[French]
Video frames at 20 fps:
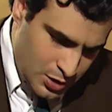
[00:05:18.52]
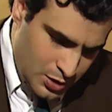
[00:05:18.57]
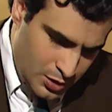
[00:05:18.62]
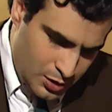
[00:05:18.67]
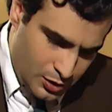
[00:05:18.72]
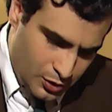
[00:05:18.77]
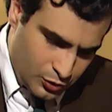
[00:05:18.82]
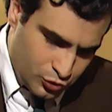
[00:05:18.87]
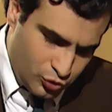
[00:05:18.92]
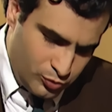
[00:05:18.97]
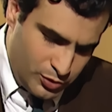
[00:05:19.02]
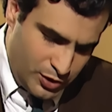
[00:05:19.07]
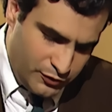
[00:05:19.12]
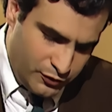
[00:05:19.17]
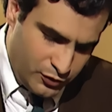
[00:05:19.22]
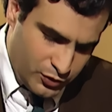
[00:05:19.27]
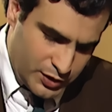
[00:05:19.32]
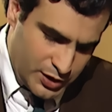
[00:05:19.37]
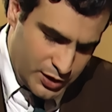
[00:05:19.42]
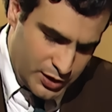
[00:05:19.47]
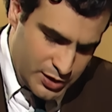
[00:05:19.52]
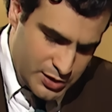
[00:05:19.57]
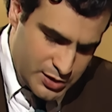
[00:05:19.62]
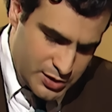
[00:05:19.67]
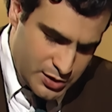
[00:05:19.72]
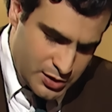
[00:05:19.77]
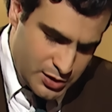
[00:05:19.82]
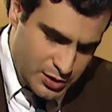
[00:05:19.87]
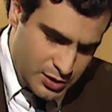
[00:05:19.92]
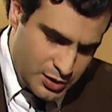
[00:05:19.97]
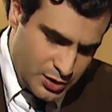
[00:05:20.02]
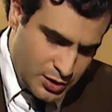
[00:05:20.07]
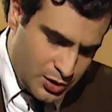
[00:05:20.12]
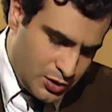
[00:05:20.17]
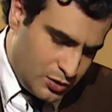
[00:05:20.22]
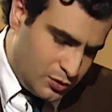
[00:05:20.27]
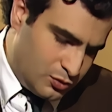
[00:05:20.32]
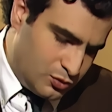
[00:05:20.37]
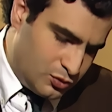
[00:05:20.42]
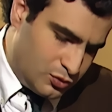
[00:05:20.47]
Alors 2000 francs TTC,
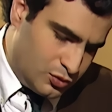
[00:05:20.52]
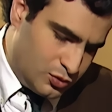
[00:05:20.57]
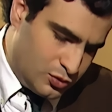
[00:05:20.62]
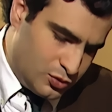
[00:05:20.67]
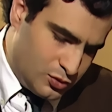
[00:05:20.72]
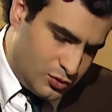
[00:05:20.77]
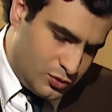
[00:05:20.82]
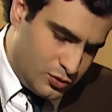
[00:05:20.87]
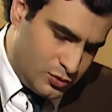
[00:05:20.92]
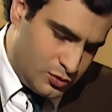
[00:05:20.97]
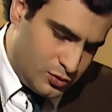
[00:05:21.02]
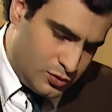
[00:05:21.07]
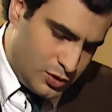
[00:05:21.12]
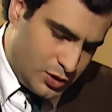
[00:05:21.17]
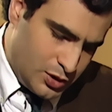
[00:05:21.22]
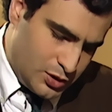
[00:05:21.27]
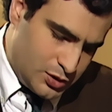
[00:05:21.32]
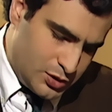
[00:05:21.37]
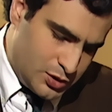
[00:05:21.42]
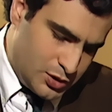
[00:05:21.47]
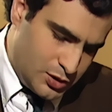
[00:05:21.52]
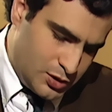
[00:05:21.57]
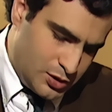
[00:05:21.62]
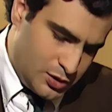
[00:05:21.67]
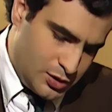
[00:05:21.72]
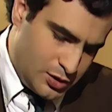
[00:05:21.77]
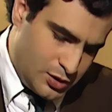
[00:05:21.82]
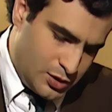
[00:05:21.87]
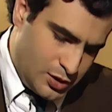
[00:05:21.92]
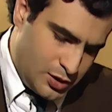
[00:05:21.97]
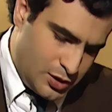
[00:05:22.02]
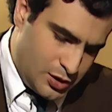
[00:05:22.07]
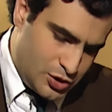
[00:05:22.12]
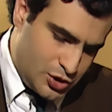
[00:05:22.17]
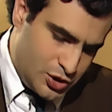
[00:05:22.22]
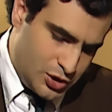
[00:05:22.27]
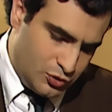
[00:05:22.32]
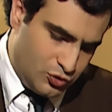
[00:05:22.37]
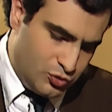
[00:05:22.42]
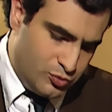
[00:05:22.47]
donc euh, un
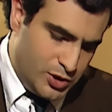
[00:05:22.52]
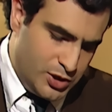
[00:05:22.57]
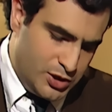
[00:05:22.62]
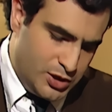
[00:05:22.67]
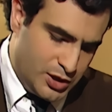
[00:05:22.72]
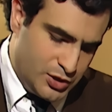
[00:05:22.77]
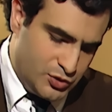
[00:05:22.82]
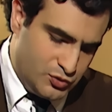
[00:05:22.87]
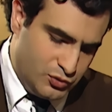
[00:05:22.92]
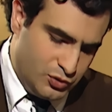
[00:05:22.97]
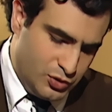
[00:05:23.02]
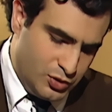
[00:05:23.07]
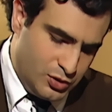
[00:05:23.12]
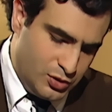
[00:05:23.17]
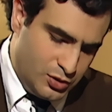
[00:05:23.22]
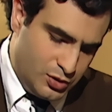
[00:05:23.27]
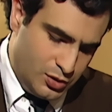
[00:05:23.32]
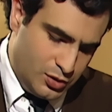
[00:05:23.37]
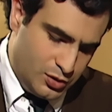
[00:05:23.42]
cher 2004, je vous donne.